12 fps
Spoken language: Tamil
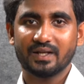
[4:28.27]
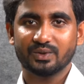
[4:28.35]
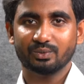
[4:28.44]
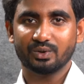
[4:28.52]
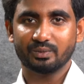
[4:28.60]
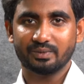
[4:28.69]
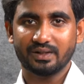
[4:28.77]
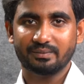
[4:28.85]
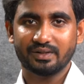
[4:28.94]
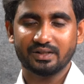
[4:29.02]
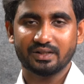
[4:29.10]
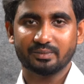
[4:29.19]
ஸோ ஒரு
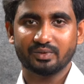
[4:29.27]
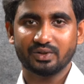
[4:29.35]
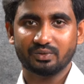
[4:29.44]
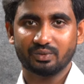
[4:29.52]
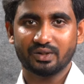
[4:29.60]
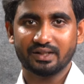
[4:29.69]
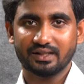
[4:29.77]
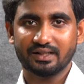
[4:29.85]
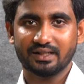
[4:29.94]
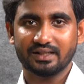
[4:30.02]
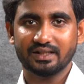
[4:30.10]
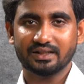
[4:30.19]
பேபியை நம்ம வந்து ஒரு
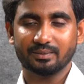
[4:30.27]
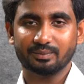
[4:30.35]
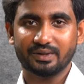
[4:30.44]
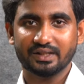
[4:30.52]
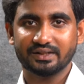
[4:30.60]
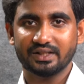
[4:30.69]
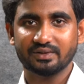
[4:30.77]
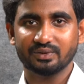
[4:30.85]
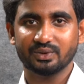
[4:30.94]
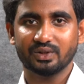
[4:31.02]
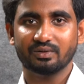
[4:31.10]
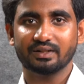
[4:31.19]
இயர்லேயே கம்ப்ளீட்டாக தெரிய
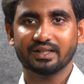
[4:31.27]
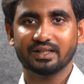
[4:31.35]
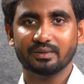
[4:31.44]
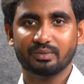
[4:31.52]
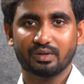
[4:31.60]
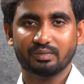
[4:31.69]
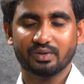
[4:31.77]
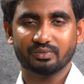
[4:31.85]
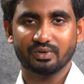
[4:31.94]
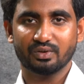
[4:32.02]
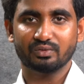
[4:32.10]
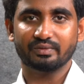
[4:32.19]
வந்துடும் அவங்களுக்கு என்ன ப்ராப்ளம்ஸ்
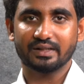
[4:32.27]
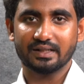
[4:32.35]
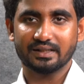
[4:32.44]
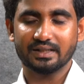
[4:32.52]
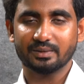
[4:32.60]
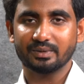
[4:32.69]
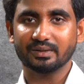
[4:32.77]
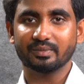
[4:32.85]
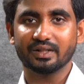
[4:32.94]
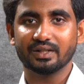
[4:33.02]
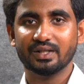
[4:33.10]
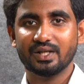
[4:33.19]
வரும் வராது அப்படிங்கிற
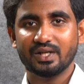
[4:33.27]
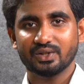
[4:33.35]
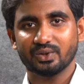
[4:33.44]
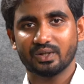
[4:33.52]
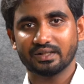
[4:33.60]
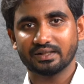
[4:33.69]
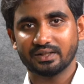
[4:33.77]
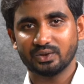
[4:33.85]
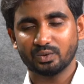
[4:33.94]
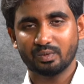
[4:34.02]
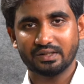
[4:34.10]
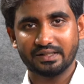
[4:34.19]
மாதிரி ஸோ அந்த
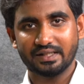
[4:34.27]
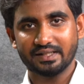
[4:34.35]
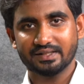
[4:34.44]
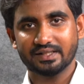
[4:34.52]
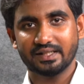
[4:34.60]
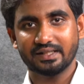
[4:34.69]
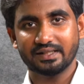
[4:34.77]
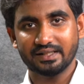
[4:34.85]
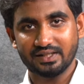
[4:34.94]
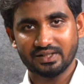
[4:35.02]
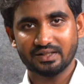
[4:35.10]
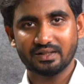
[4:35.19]
நியூ பார்ன் ஹியரிங் ஸ்க்ரீனிங்
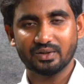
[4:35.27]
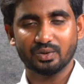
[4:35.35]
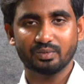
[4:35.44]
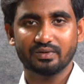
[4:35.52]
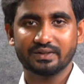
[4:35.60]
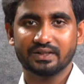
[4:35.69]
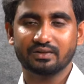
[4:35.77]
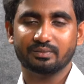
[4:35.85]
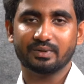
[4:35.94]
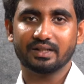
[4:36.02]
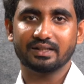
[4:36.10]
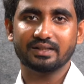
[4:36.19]
இனிஷியலில் ரொம்பவே
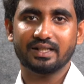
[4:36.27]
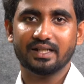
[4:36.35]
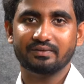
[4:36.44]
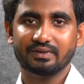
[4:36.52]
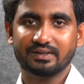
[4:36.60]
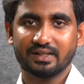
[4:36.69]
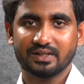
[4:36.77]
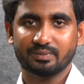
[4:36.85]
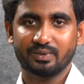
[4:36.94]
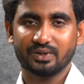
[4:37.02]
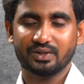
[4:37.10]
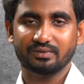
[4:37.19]
தேவைப்படுது அண்ட் வித்
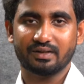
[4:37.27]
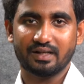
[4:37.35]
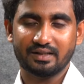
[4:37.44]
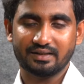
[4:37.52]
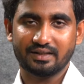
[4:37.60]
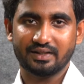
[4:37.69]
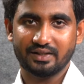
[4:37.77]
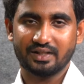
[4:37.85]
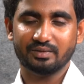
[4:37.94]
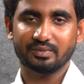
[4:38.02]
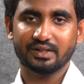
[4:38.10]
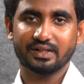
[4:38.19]
ரெஸ்பெக்டிவ் காது
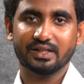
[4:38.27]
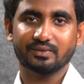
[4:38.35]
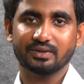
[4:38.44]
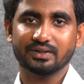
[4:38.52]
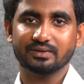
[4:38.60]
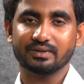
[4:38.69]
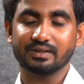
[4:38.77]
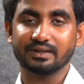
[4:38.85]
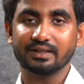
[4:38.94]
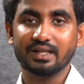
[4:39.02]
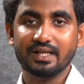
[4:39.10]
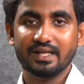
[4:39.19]
கேட்காம இருக்கிறவங்களுக்கு
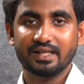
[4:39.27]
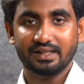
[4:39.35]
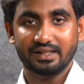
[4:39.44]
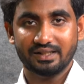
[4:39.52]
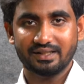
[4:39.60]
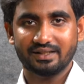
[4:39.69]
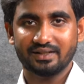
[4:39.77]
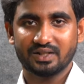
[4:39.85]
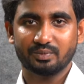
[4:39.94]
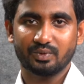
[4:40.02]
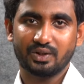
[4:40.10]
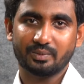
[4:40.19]
வந்து ஹியரிங்
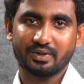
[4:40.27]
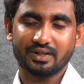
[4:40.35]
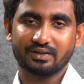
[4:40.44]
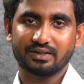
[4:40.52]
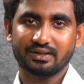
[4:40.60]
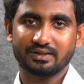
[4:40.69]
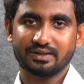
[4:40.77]
எய்ட்ஸ் மூலியமாக அதாவது